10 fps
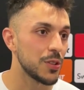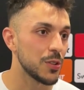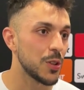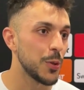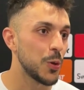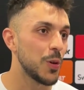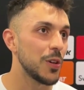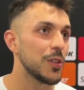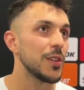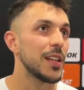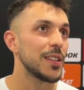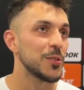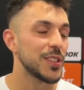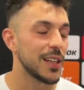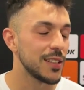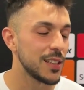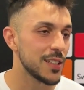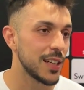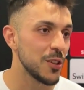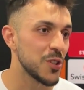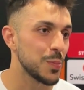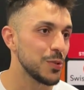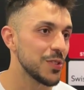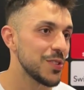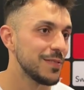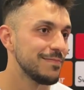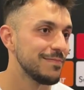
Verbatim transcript: como juego delante ante nuestra gente sacar los tres puntos.